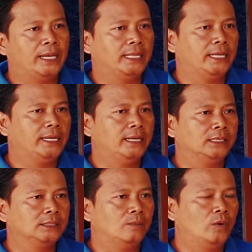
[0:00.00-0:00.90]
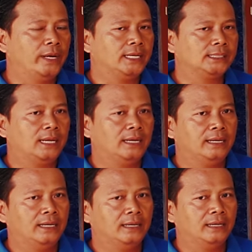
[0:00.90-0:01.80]
kegiatan yang kesemuanya
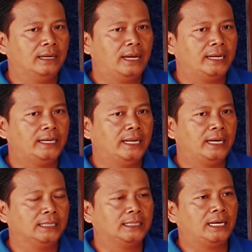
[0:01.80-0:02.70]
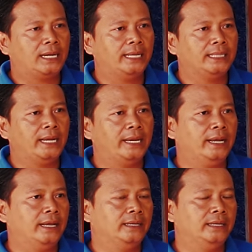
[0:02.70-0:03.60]
saling ada
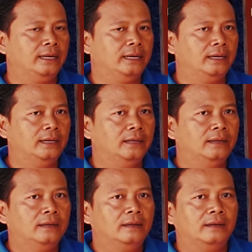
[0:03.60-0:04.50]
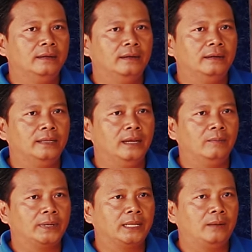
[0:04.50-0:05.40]
keterkaitannya yang eh, yang
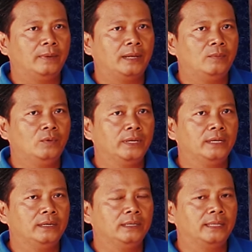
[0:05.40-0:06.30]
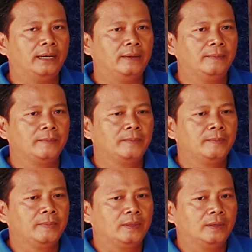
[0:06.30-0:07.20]
pertama mungkin kita
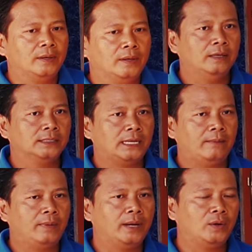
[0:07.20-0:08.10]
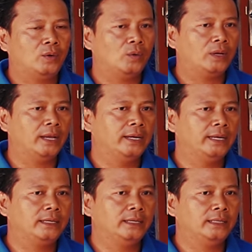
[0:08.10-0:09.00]
eh, sampah non
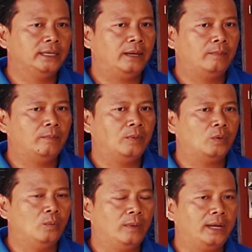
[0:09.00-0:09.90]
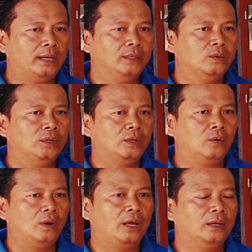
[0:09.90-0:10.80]
organik di tiap rumah itu
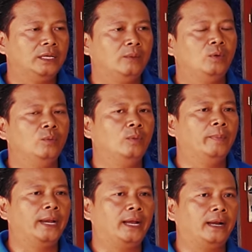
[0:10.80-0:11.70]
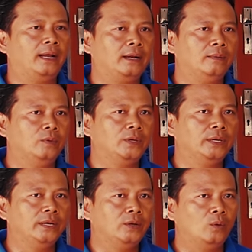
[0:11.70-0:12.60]
dikelola oleh ibu-ibu PKK
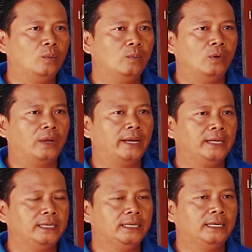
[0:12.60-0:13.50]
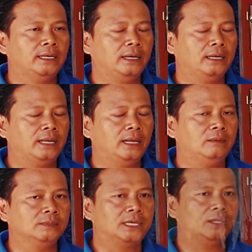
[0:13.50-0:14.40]
kemudian dikumpulkan di dalam